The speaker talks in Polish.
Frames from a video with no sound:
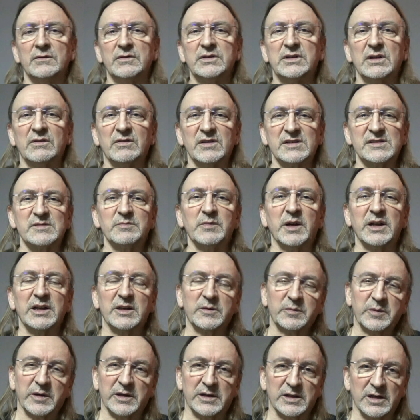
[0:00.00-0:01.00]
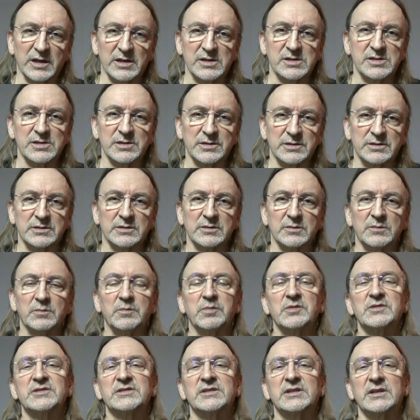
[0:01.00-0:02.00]
Witam Was, Marek Piekarczyk.
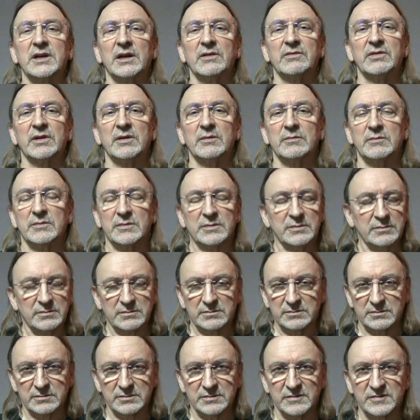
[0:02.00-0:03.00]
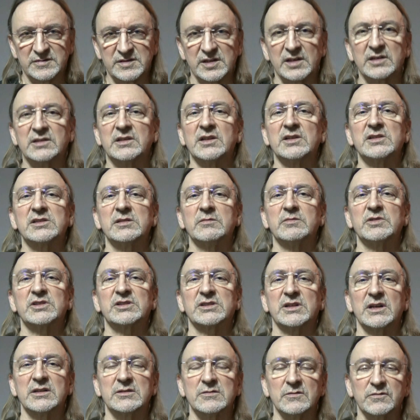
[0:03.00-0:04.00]
Pozdrawiam serdecznie
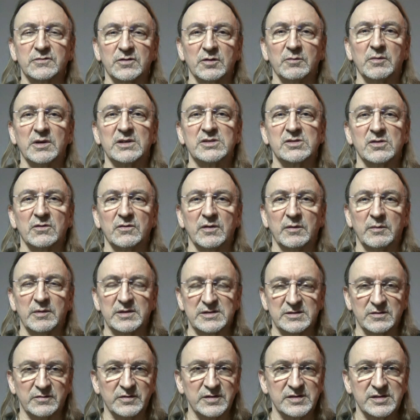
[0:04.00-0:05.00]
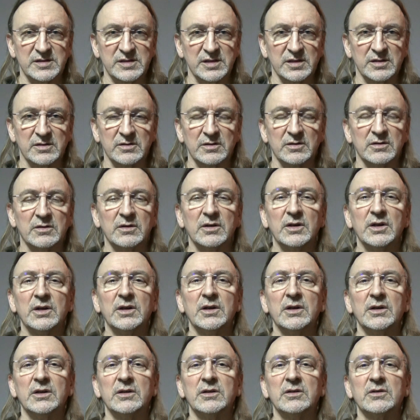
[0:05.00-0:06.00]
mieszkańców Tomaszowa Mazowieckiego
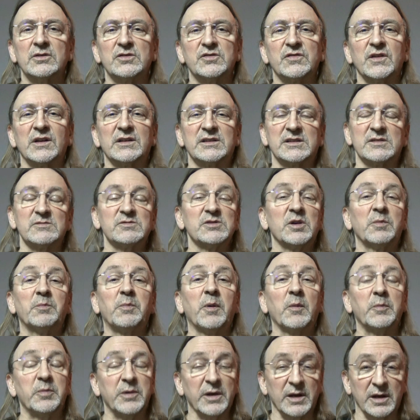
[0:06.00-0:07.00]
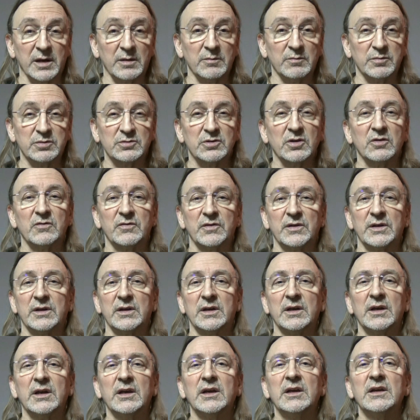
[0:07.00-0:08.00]
i oświadczam, że popieram
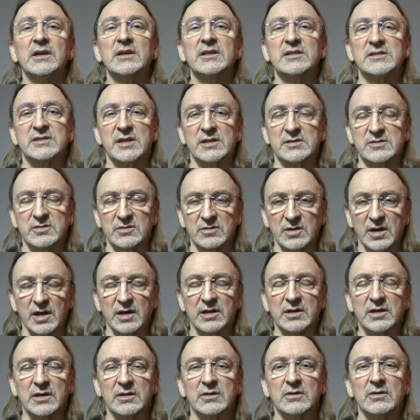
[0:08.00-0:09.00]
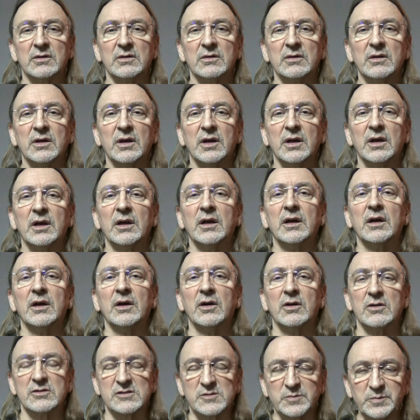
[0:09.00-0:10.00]
budowę stacjonarnego
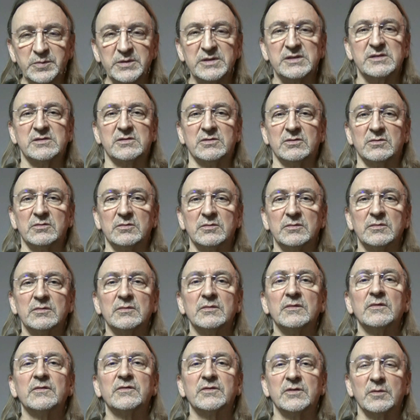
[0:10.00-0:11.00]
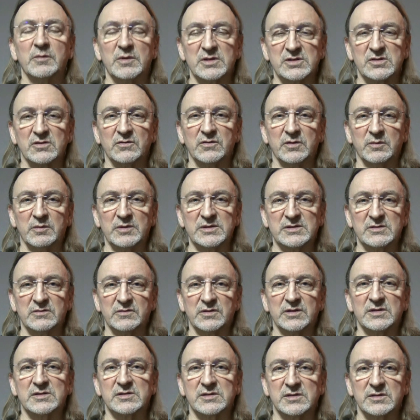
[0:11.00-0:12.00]
hospicjum w Tomaszowie
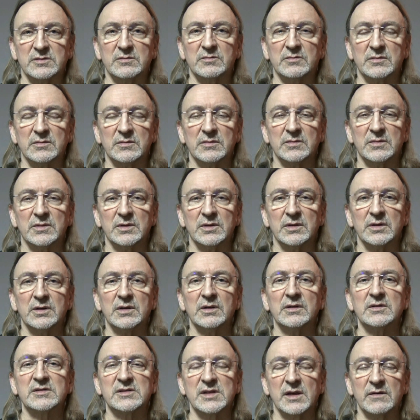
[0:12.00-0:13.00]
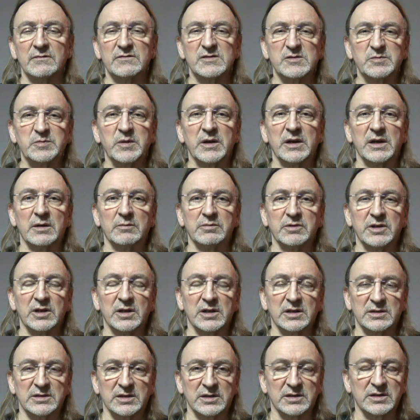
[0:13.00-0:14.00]
Mazowieckim. Sam wspieram
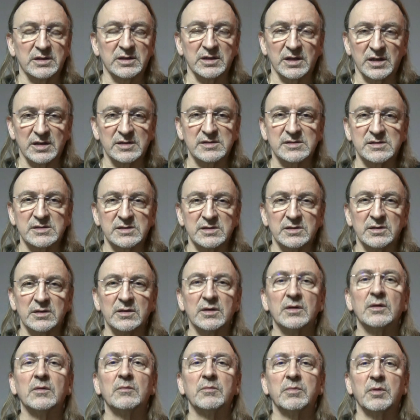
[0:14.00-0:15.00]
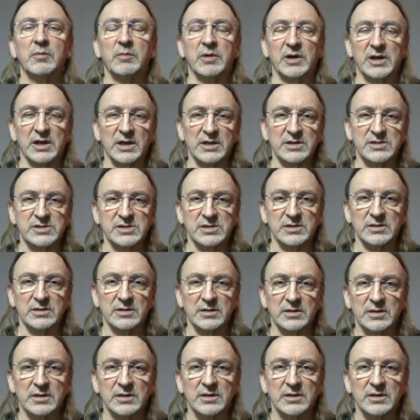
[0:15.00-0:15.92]
kilka takich akcji. Pomagajcie.